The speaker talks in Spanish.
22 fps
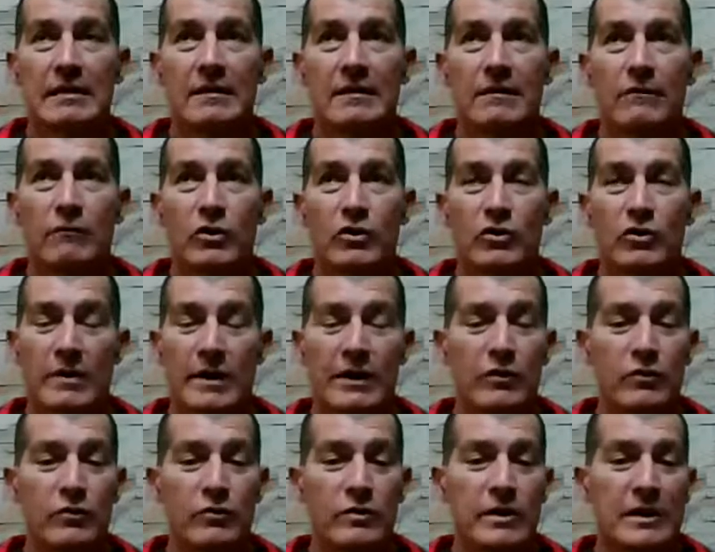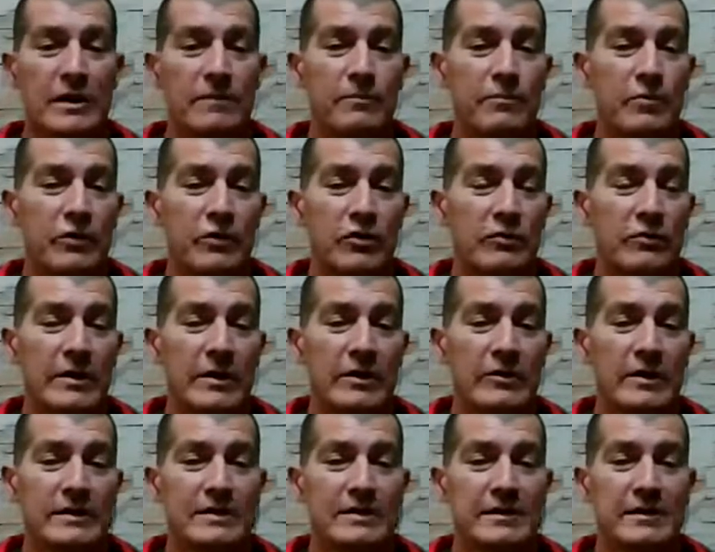cuando vas con un equipo, cuando vas
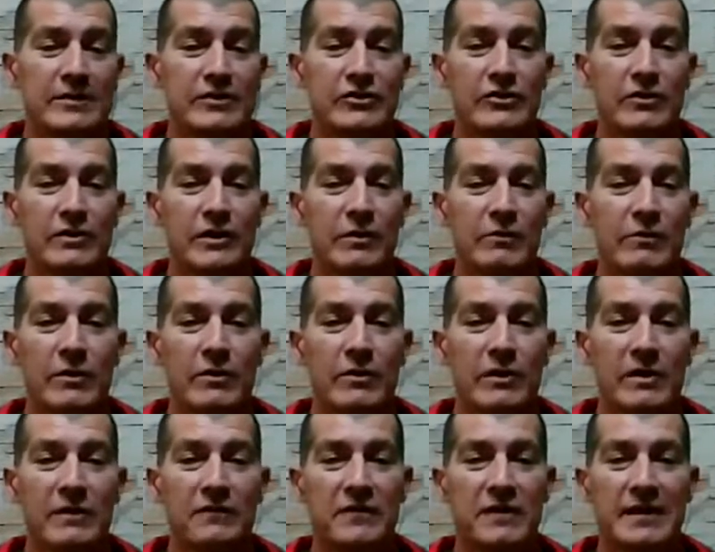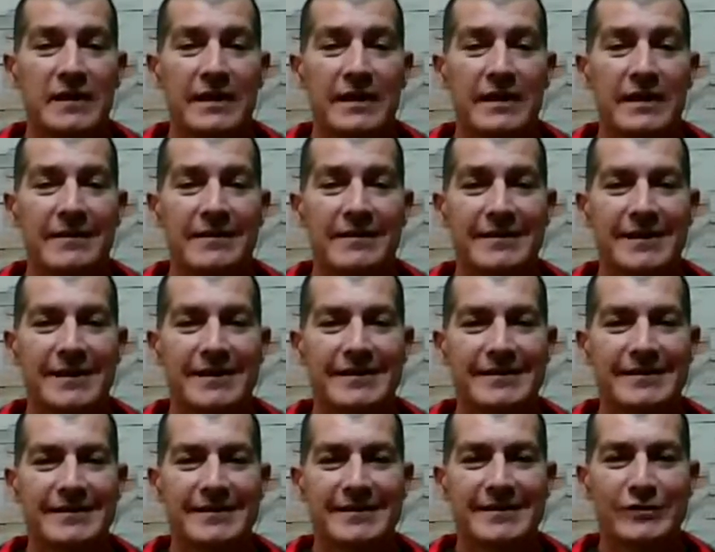con la selección a jugar una final,
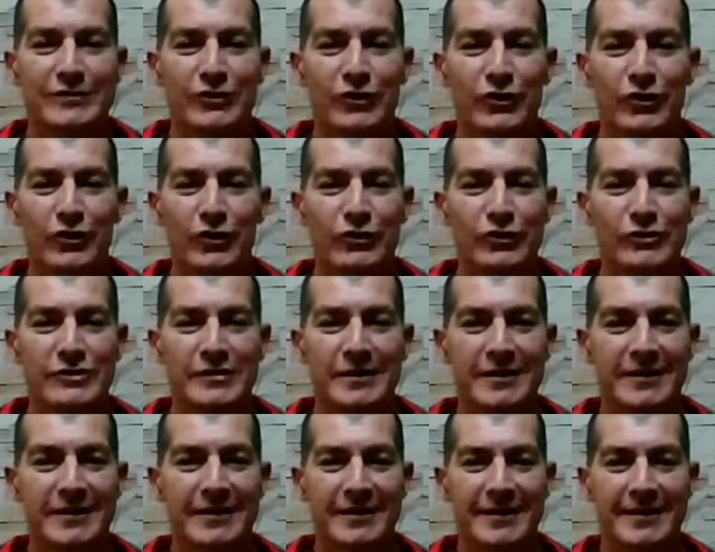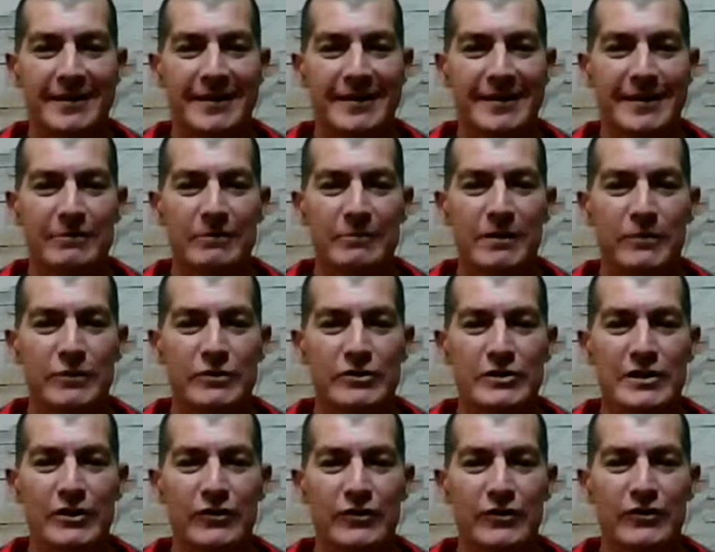estás, son 12 que estamos
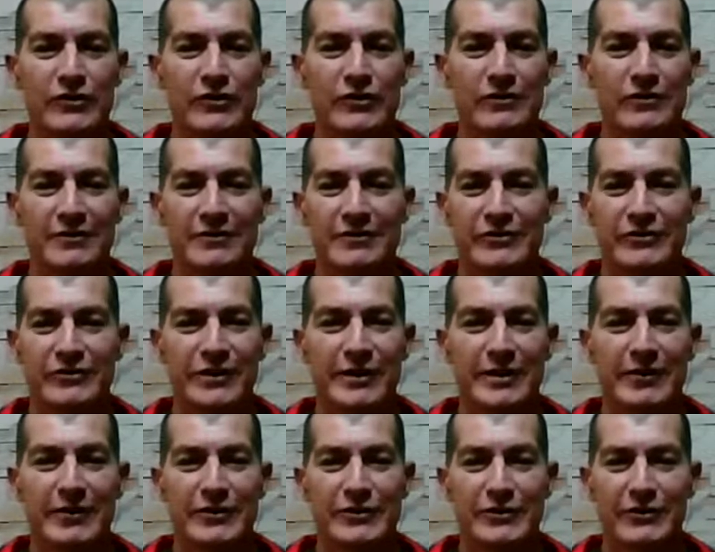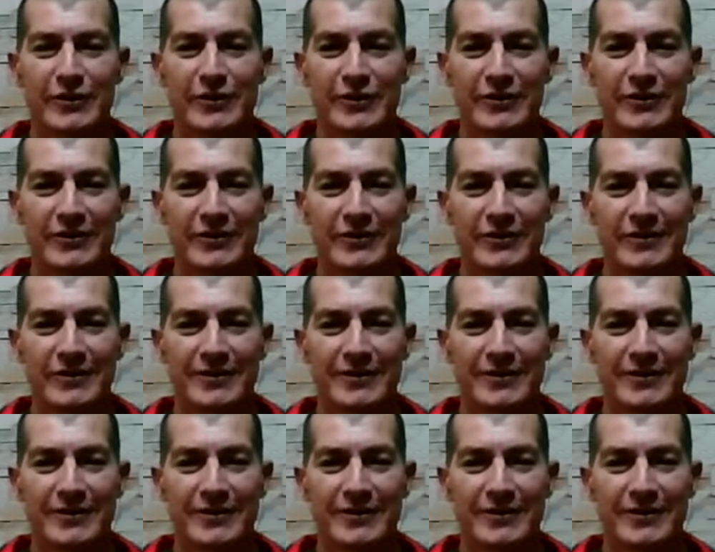apoyando, ¿no? Yo ahí estaba solo.